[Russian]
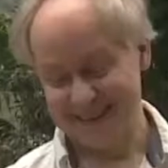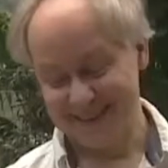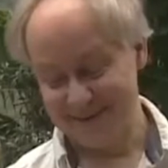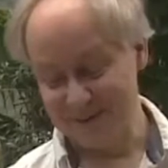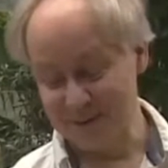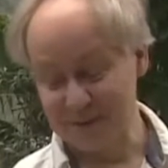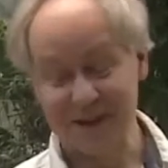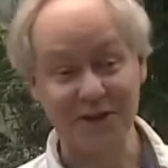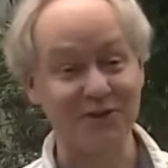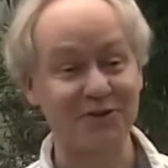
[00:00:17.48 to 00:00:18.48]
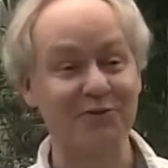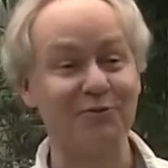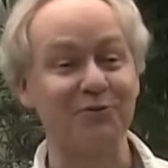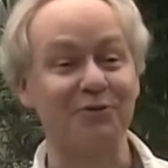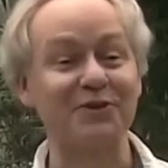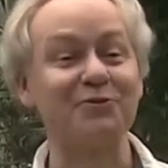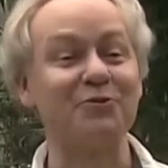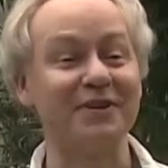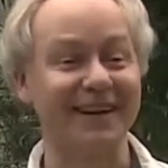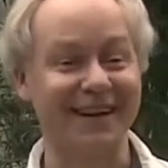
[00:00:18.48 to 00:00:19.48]
Сегодня ботаническая кухня у нас
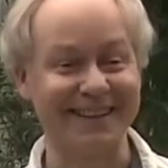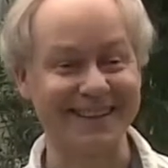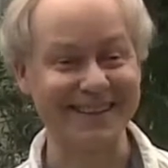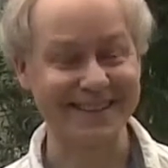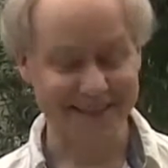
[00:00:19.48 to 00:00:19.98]
кухня ангельская.